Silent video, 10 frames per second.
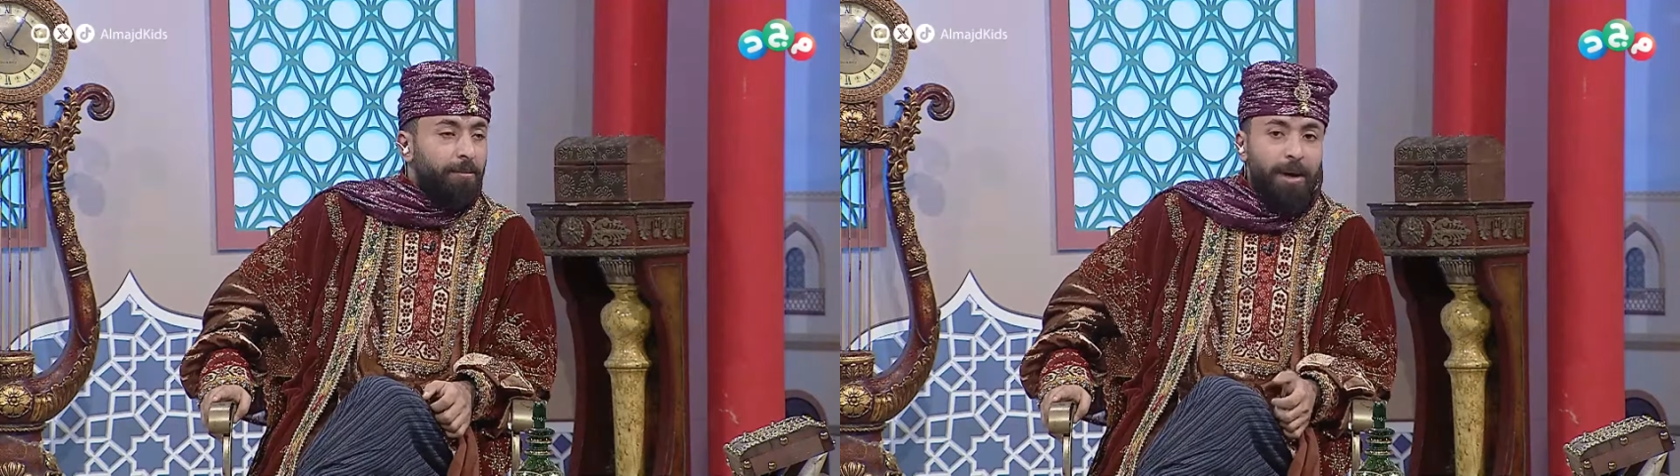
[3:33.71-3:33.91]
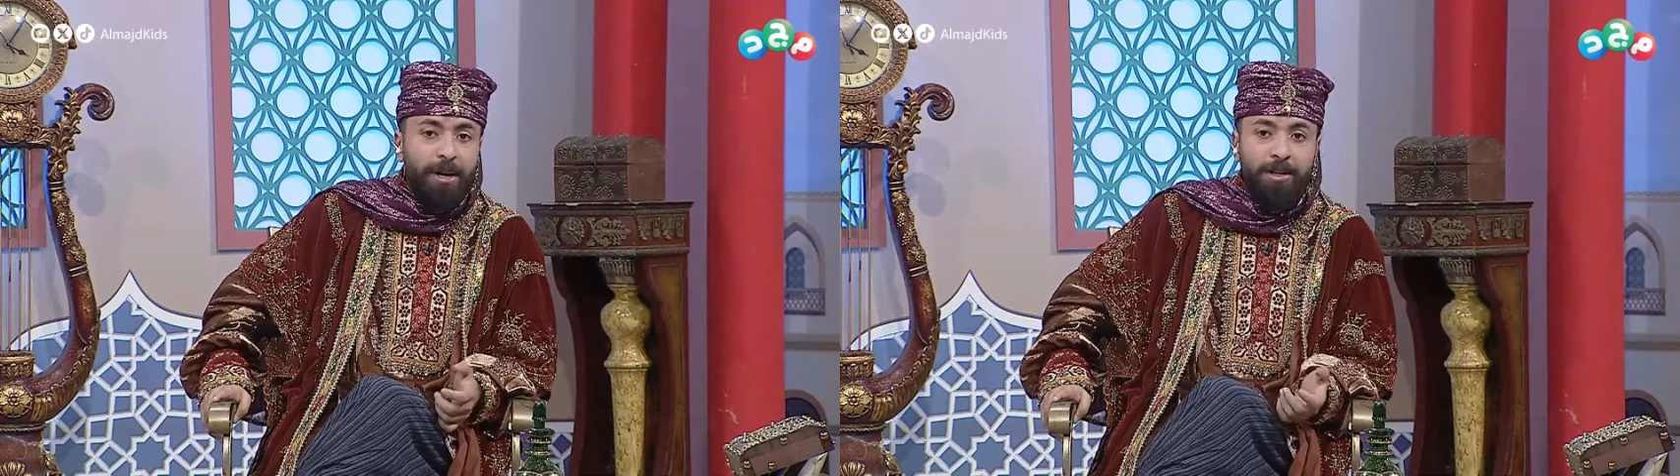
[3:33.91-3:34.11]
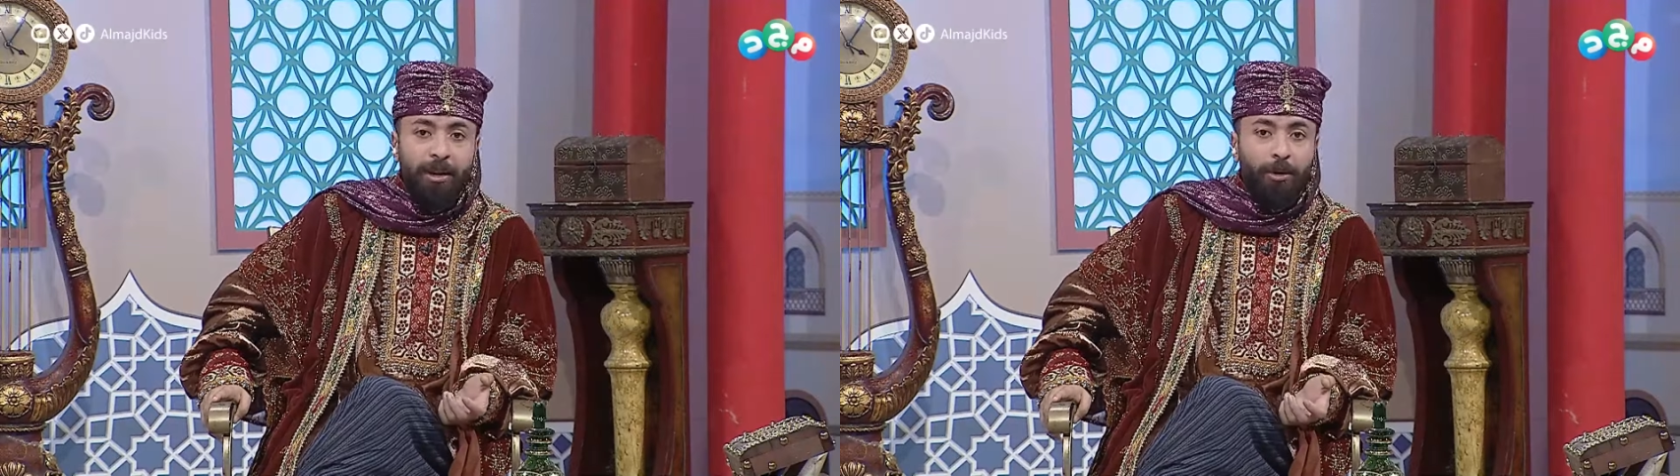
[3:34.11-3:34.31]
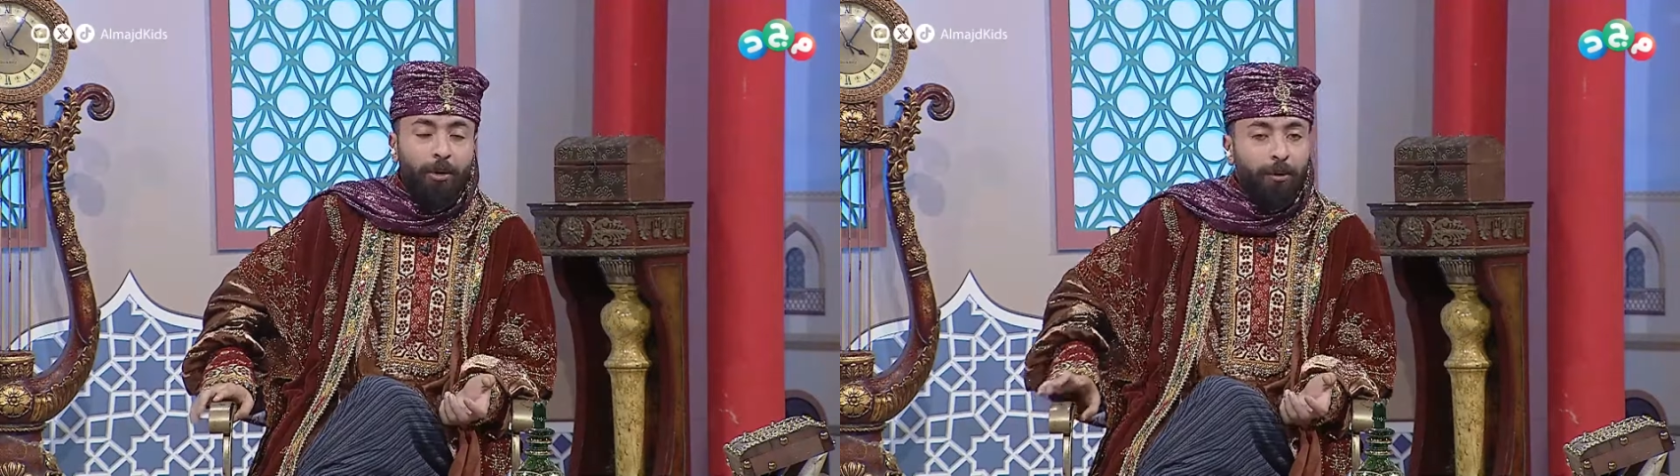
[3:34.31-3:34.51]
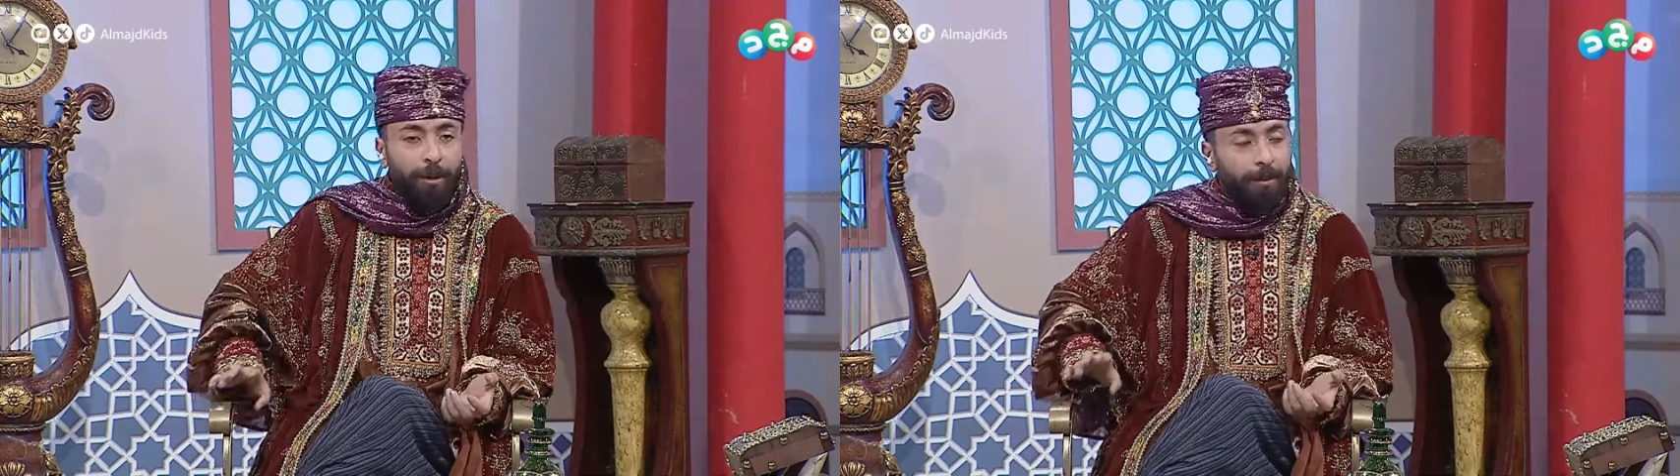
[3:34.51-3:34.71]
من
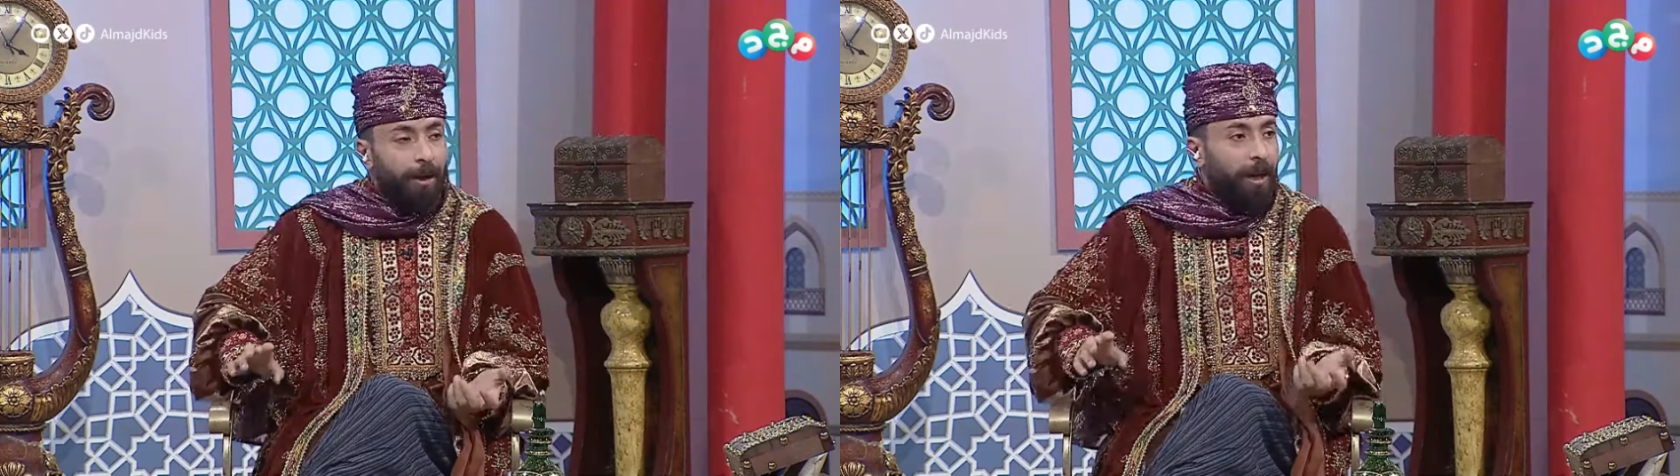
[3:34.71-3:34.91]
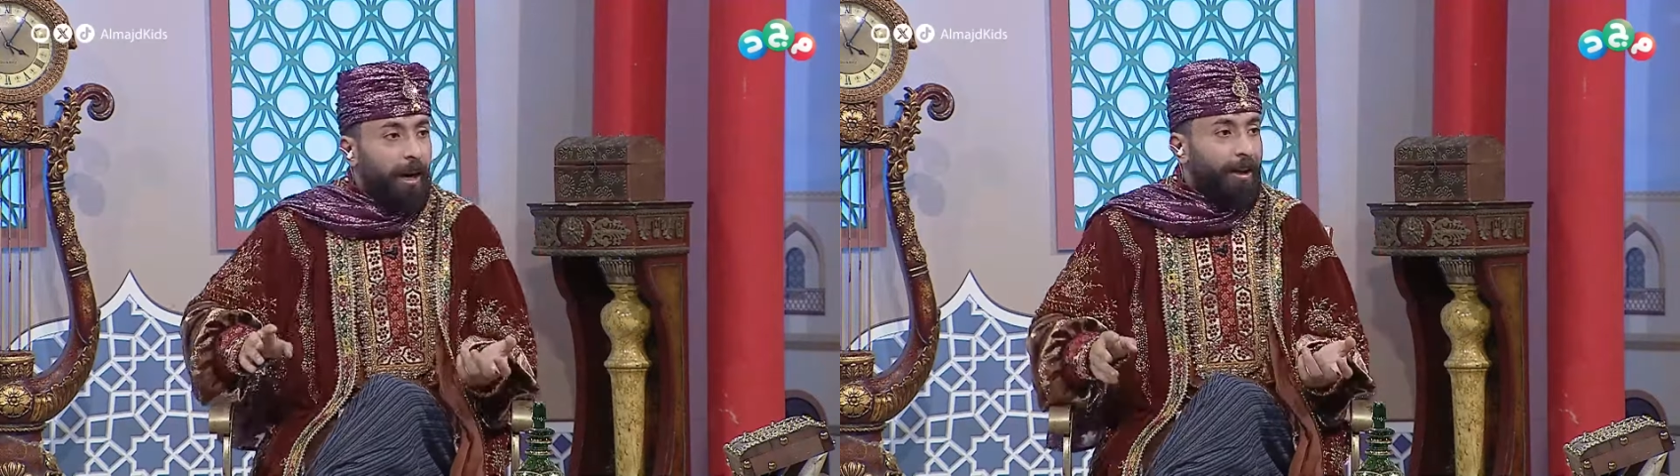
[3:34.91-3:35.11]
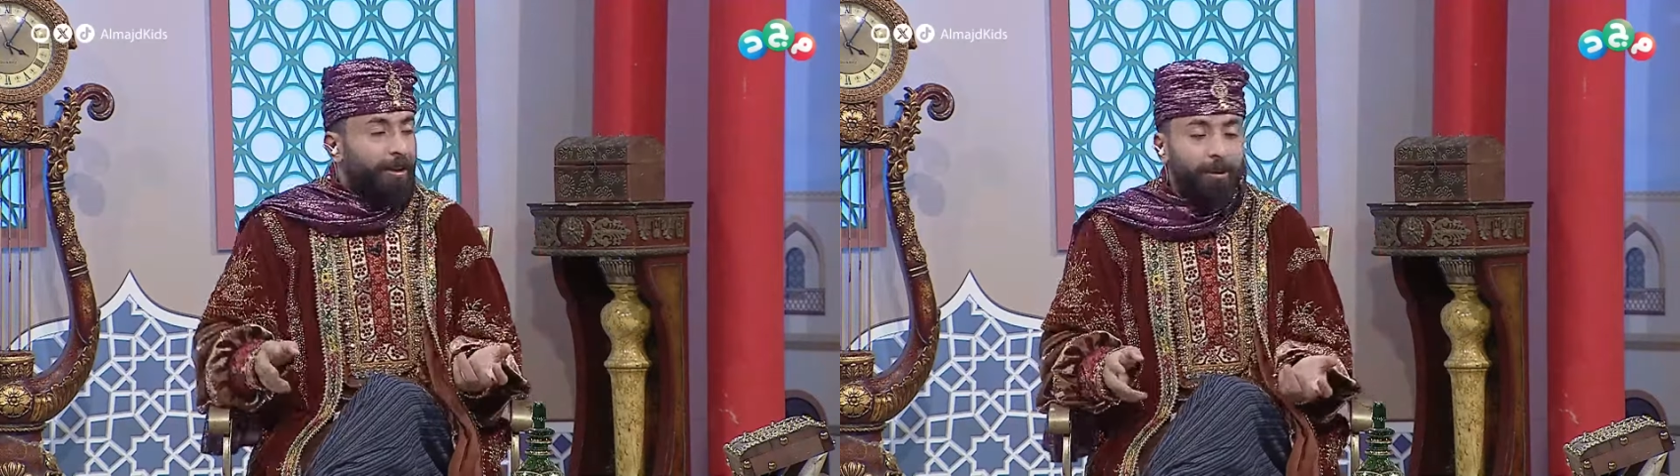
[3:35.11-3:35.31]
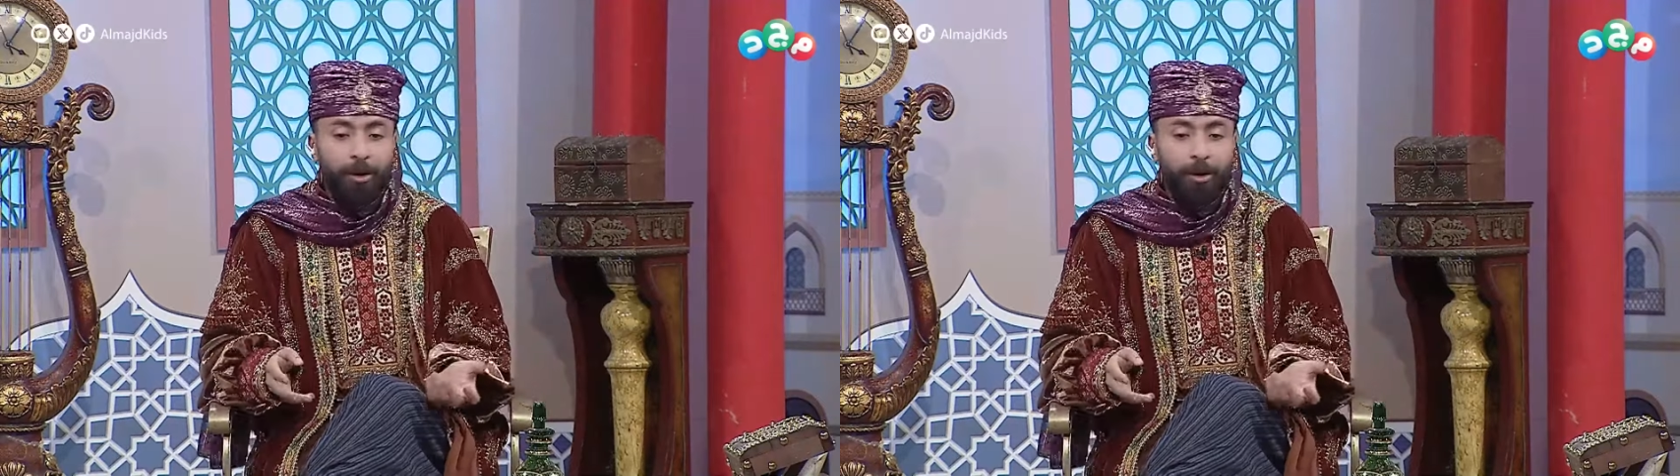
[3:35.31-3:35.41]
درهوم يا ابن الحلال انت